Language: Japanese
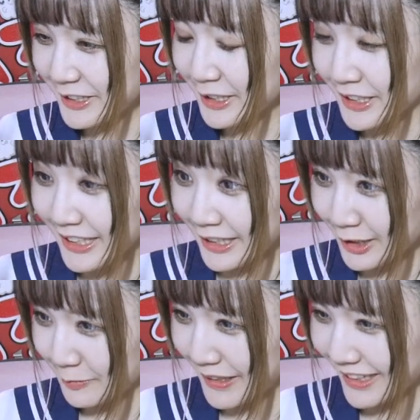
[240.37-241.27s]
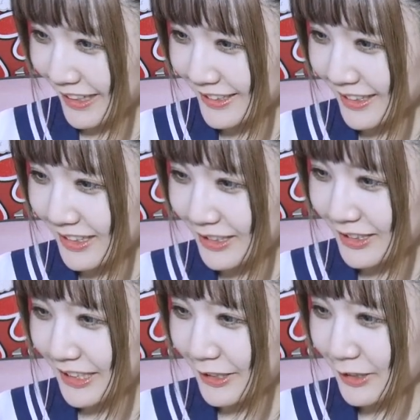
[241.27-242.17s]
るいるまなかちゃんがい
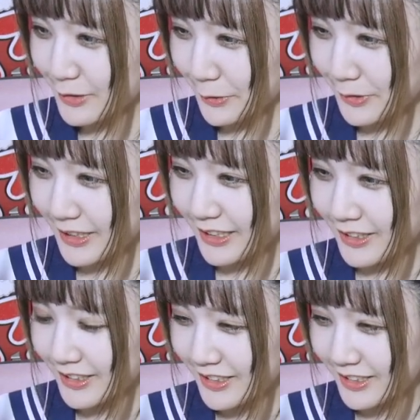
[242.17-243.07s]
るいるそこにいる